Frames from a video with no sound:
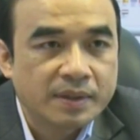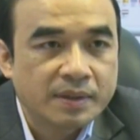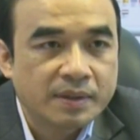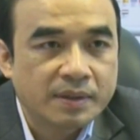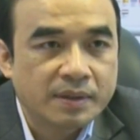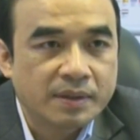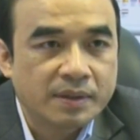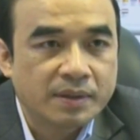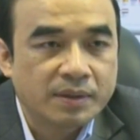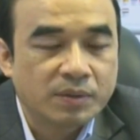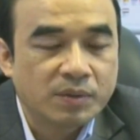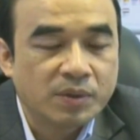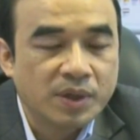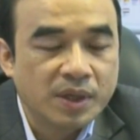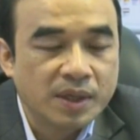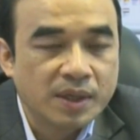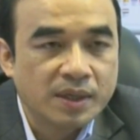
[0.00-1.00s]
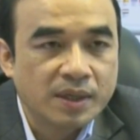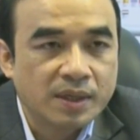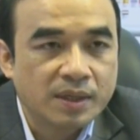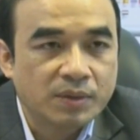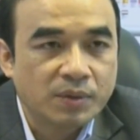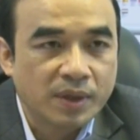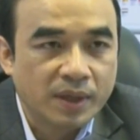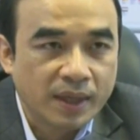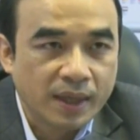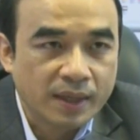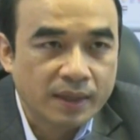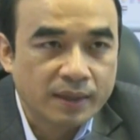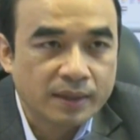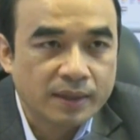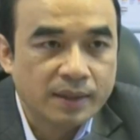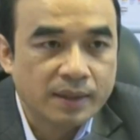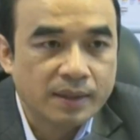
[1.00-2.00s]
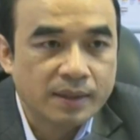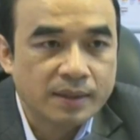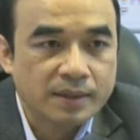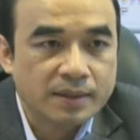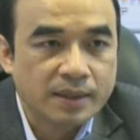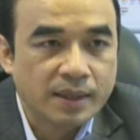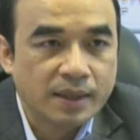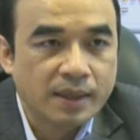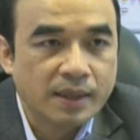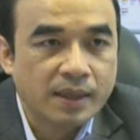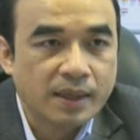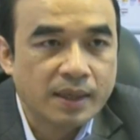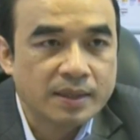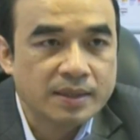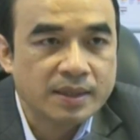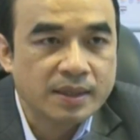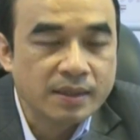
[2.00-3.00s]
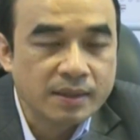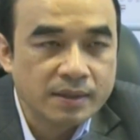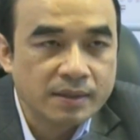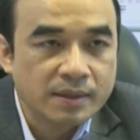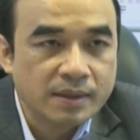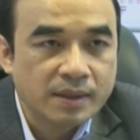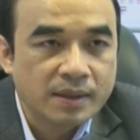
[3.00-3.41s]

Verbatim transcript: Uh, tuy nhiên thì tuyển thẳng thì sẽ hạn chế hơn.